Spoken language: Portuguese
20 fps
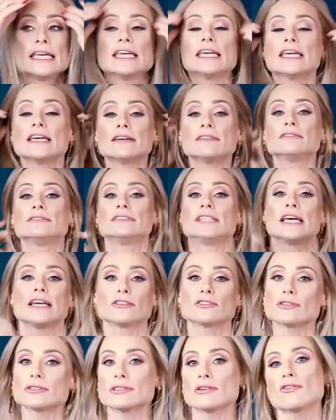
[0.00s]
E
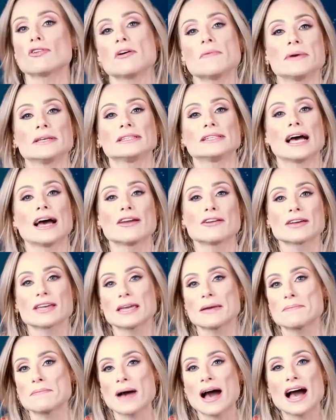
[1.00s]
deixa o seu comentário
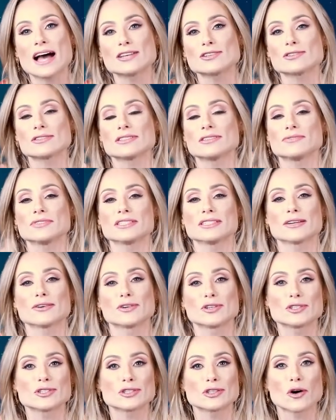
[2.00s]
aqui embaixo se você
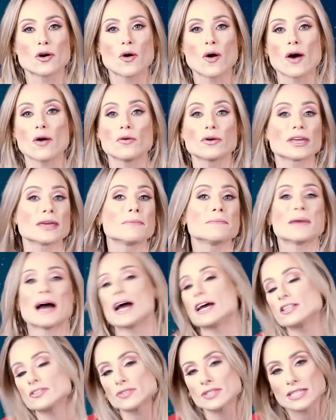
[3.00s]
gostou, o que
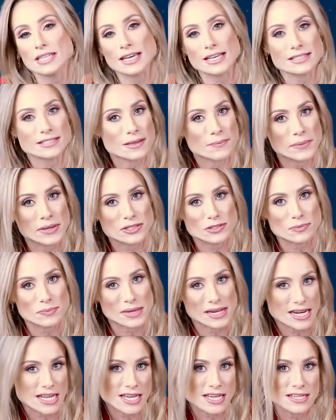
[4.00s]
mais você quer saber de
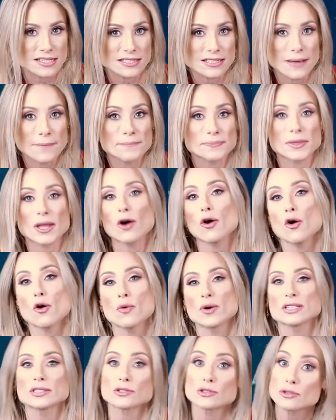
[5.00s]
beleza
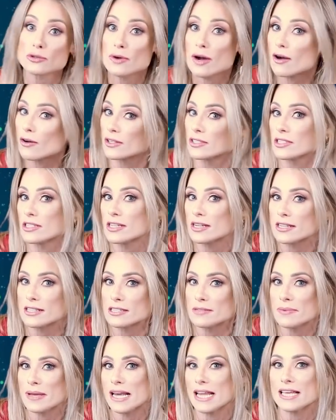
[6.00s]
ou a sua rotina
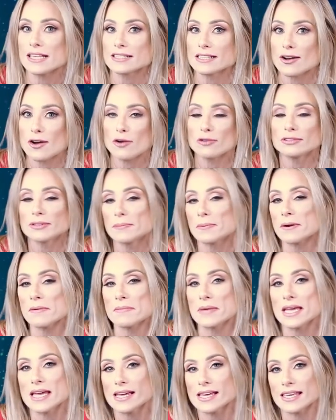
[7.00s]
de beleza, conta pra
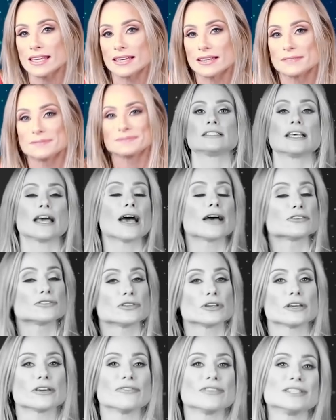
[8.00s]
mim aqui. Você
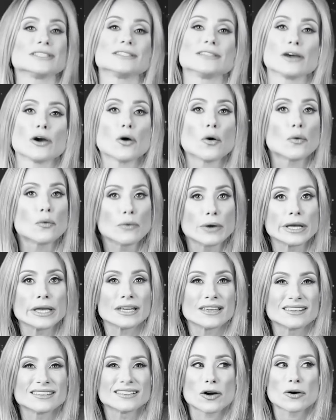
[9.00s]
acha que vai ser
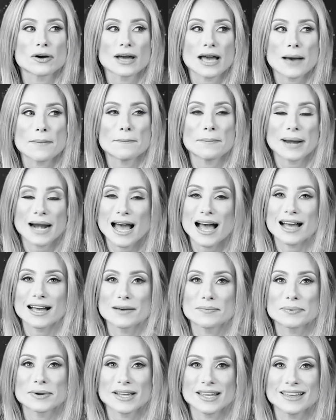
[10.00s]
ruim rogar
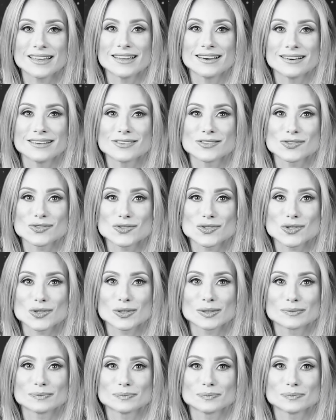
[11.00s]
praga pra eles?